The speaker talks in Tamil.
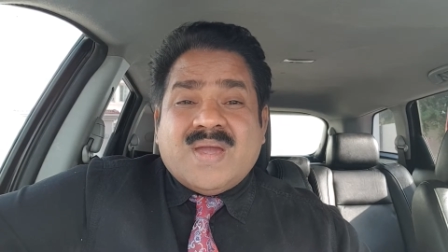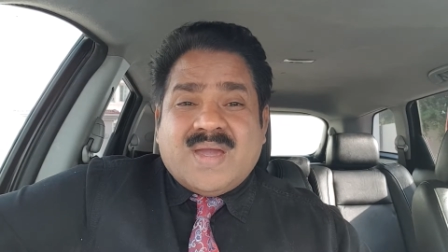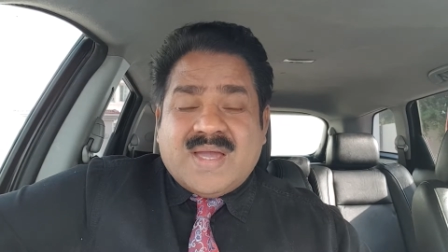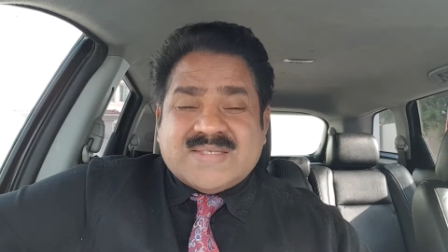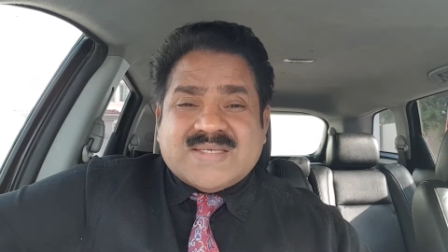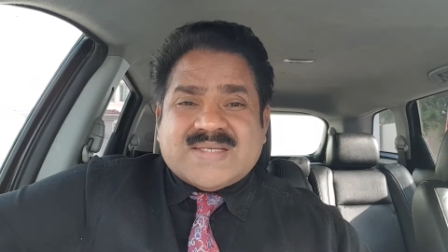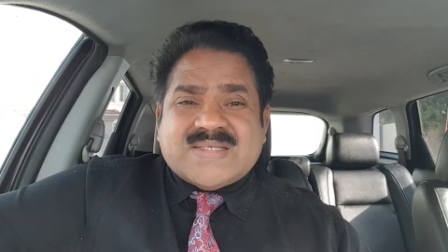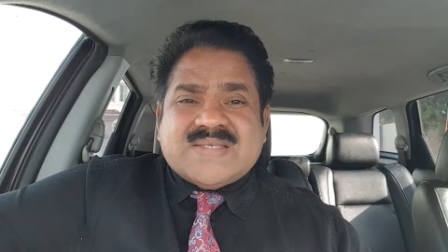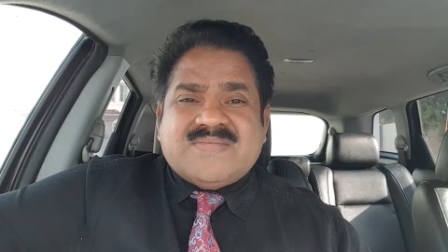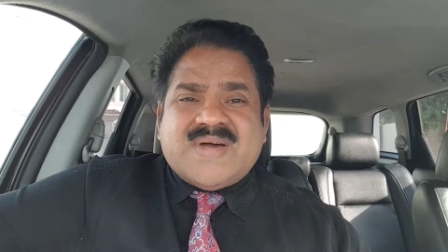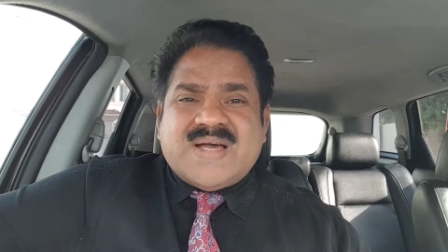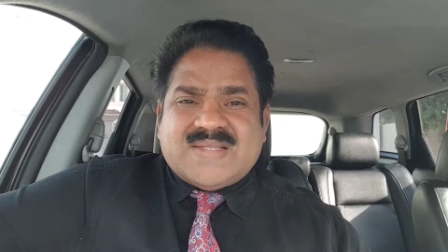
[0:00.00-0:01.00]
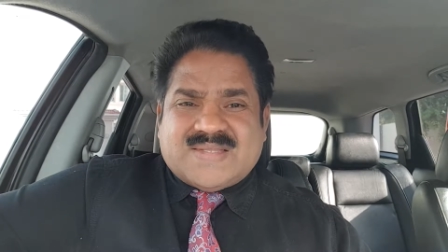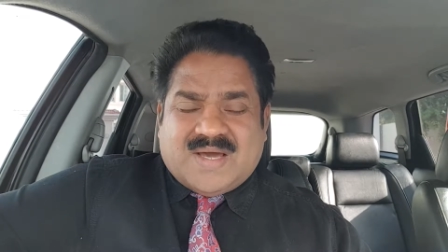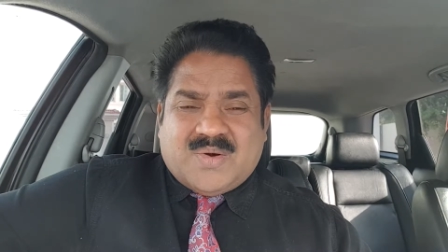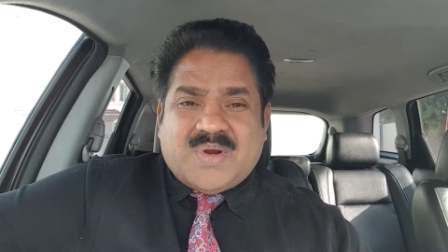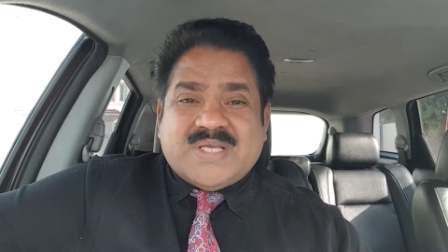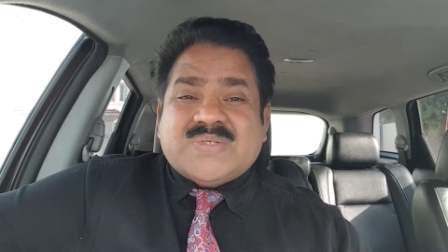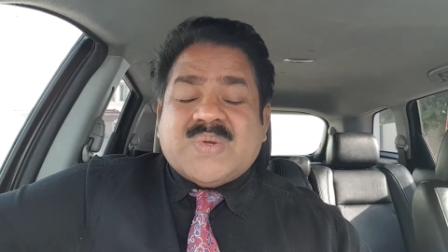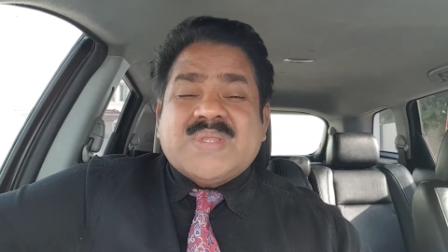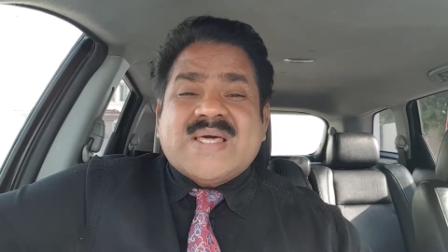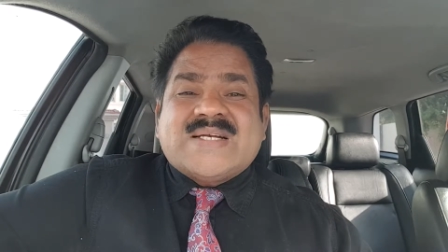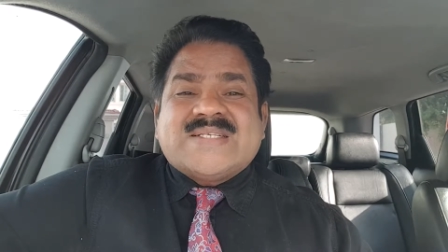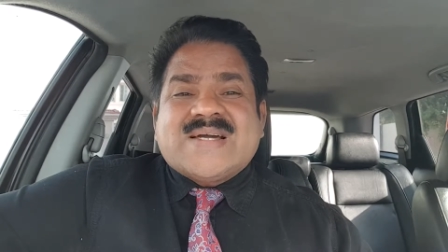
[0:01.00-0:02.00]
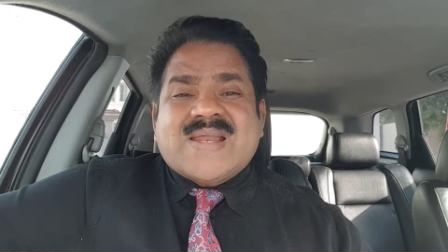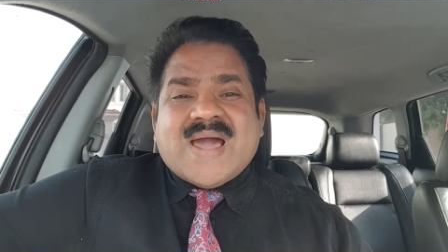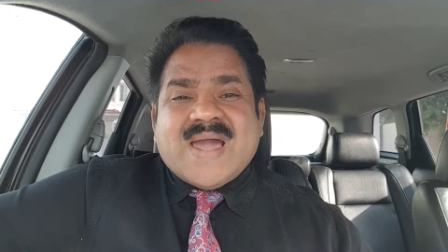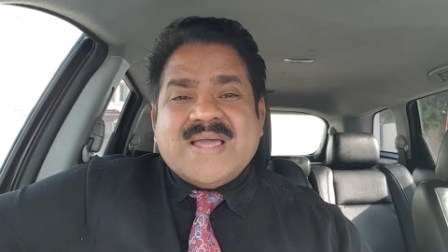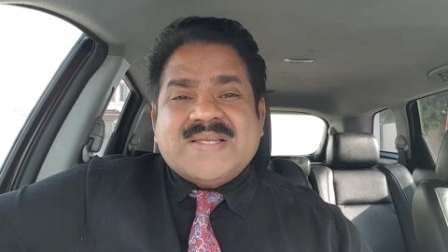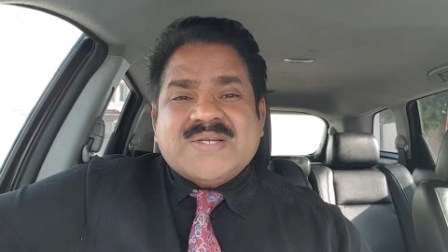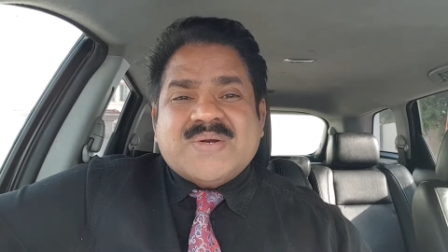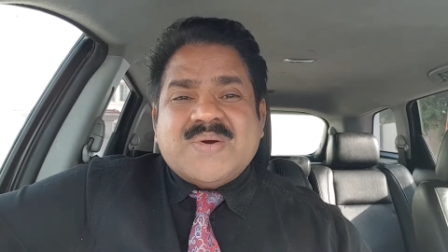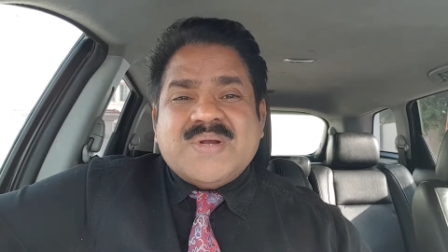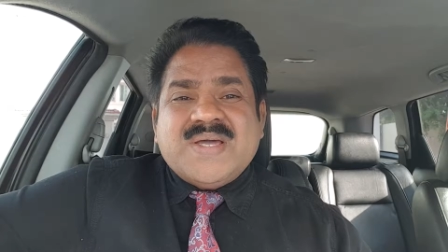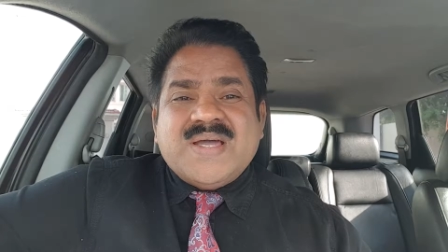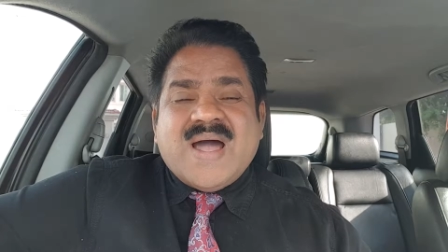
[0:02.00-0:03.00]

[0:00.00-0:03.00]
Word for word: இயேசு கிறிஸ்துவ தங்களுடைய சொந்த ரட்சகராக ஏற்றுக்கொண்டு